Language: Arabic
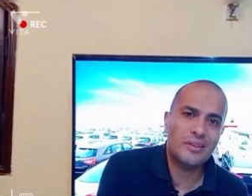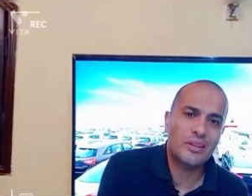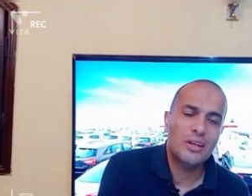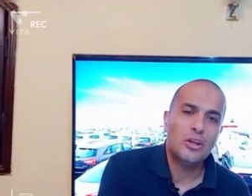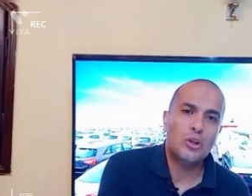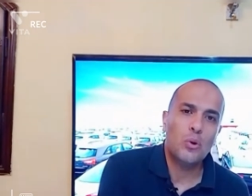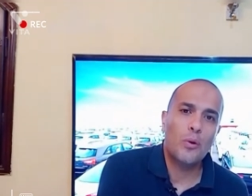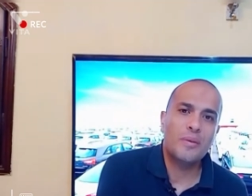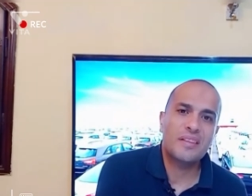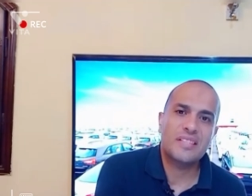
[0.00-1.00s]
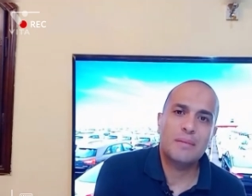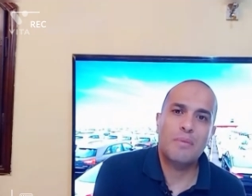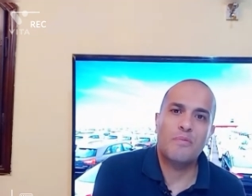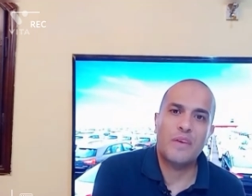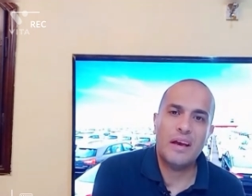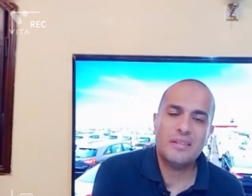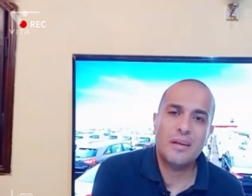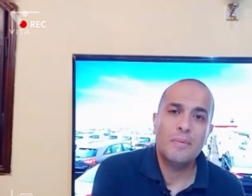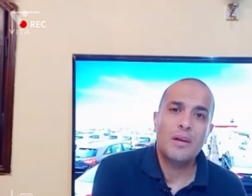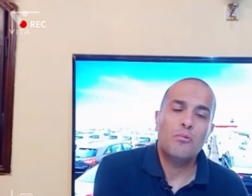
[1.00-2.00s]
ان هو بيتسبب في هذا
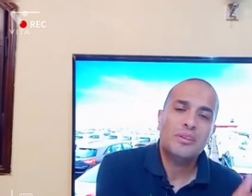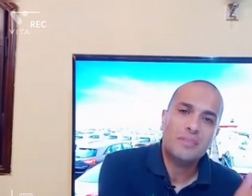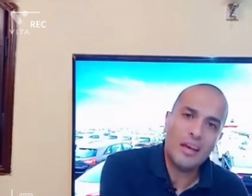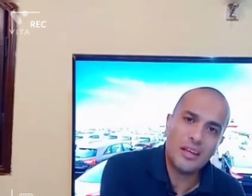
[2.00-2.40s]
والتاجر